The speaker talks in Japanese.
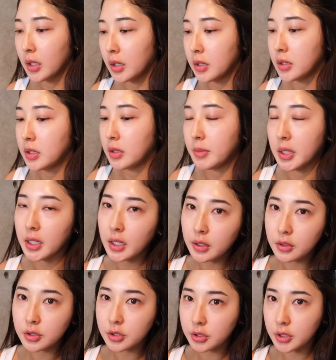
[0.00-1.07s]
私今減
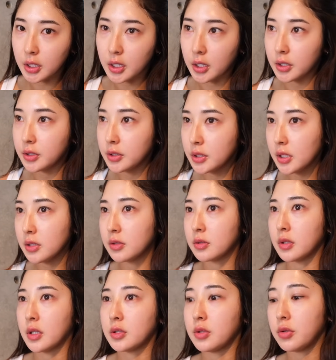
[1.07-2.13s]
量中やから有酸素
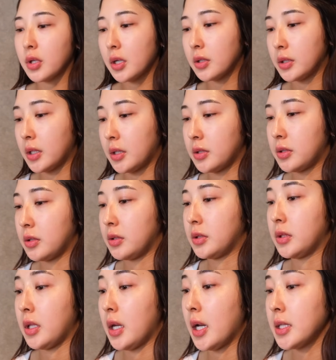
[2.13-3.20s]
とか外歩いたりする
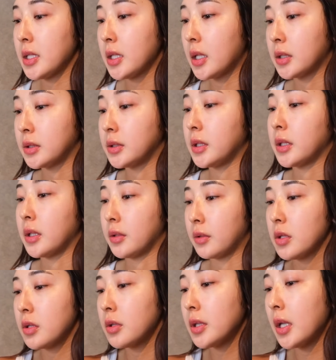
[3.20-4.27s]
くて汗かくんやけ
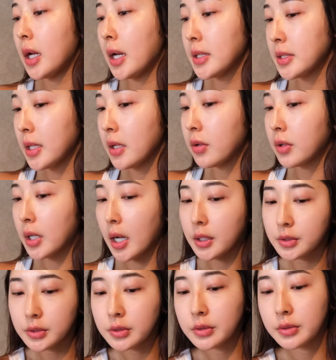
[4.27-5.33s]
どそんな汗をか
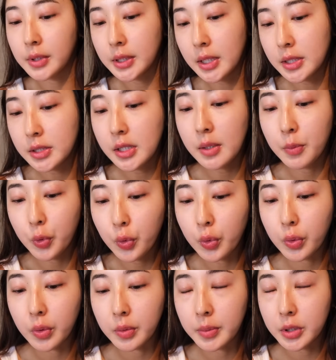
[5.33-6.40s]
く私で
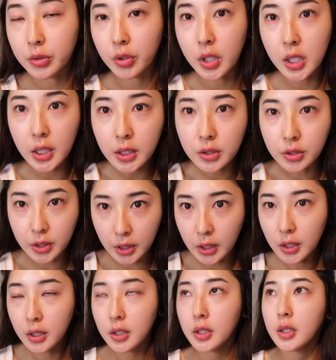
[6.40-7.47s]
も、まあ、取れにく
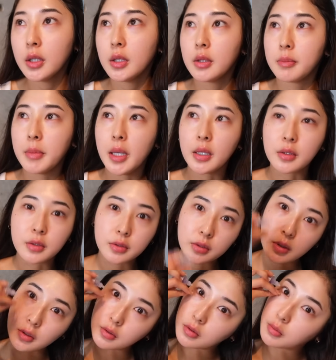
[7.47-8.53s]
いメイクっ
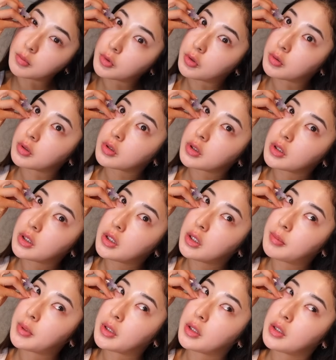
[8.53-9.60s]
ていうのも
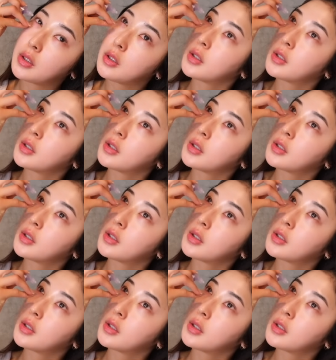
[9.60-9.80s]
日々